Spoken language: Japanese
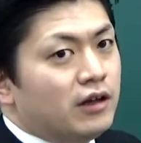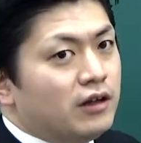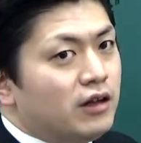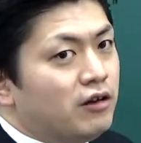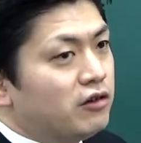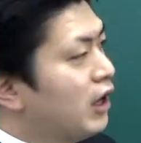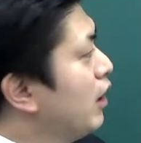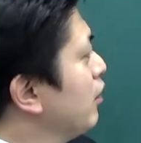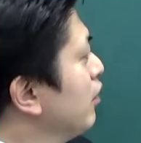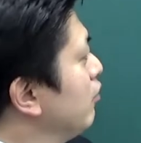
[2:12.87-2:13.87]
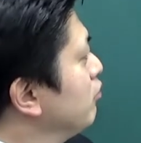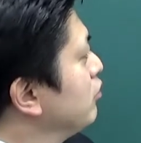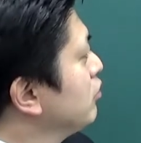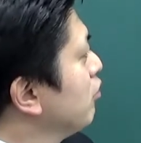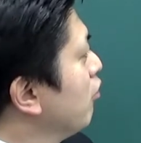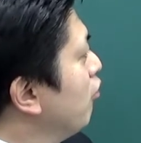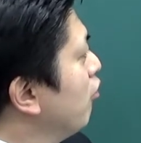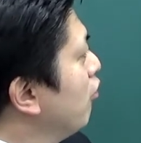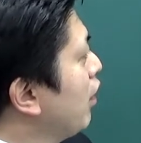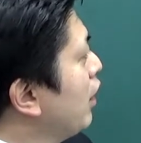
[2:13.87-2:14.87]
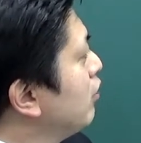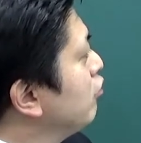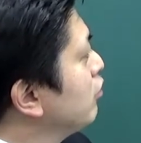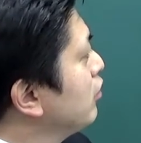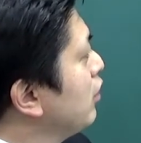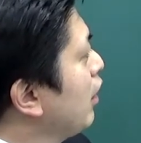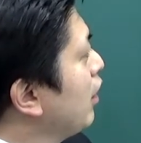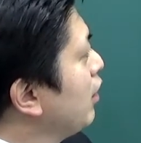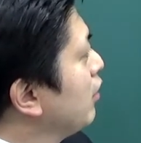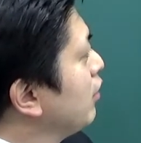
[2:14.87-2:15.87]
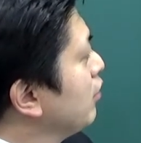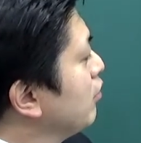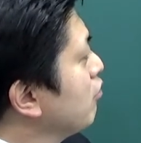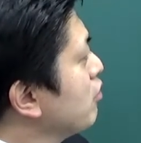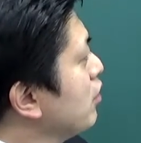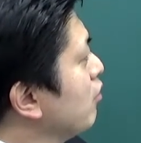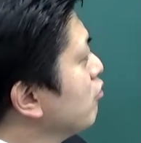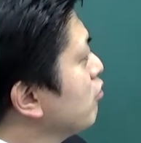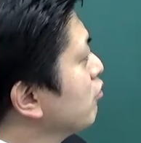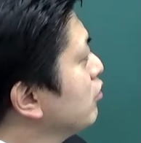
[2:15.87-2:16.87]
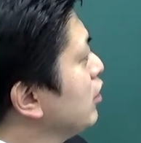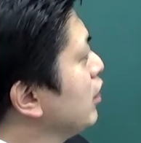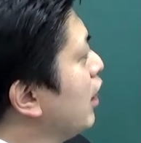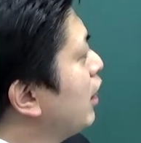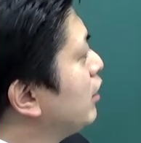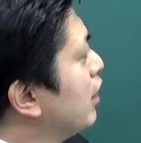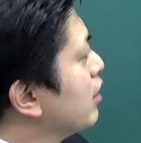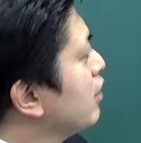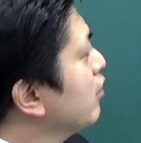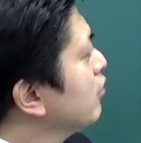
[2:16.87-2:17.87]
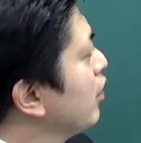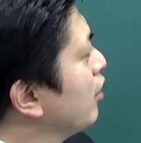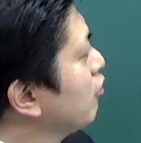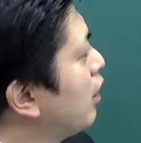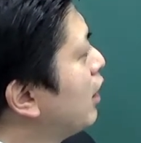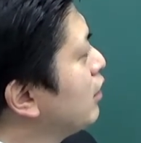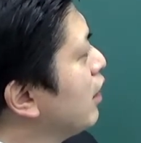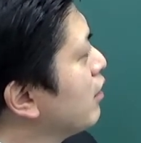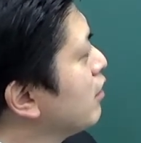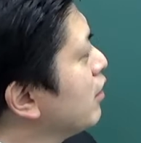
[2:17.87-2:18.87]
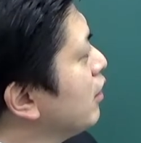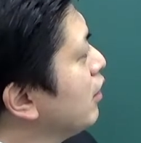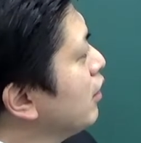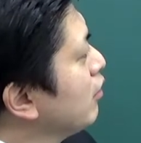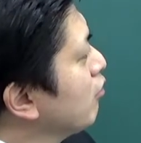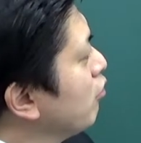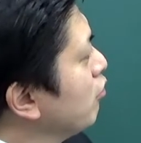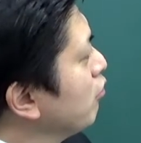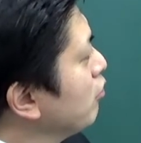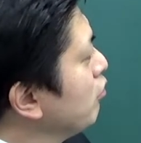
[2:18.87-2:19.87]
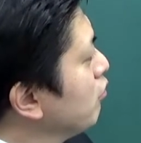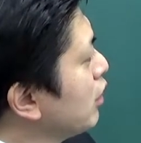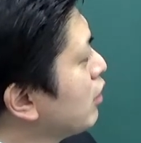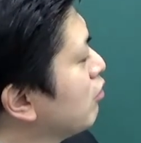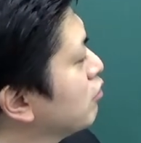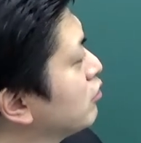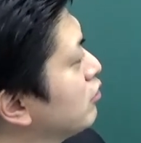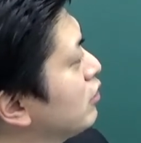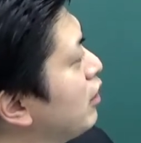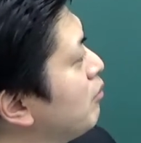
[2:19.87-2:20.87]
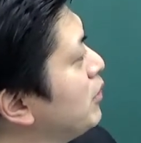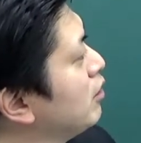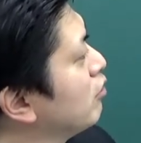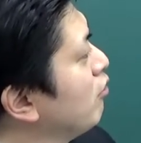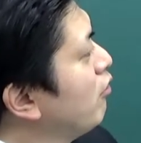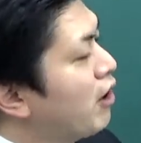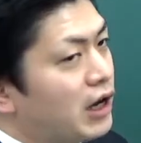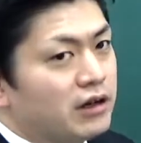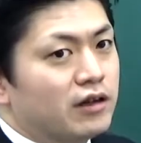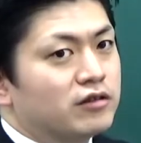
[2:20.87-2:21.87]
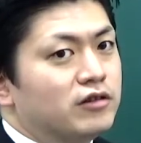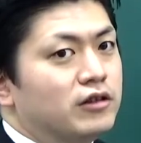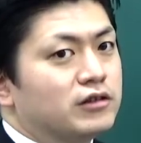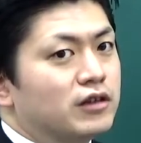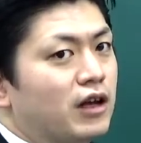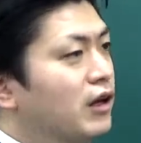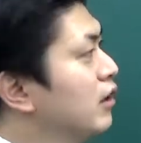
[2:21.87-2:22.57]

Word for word: なのでフッ素を、塗って、そして腐食にありなしですね、これありなし、このような表を作ってみると分かりやすいですね。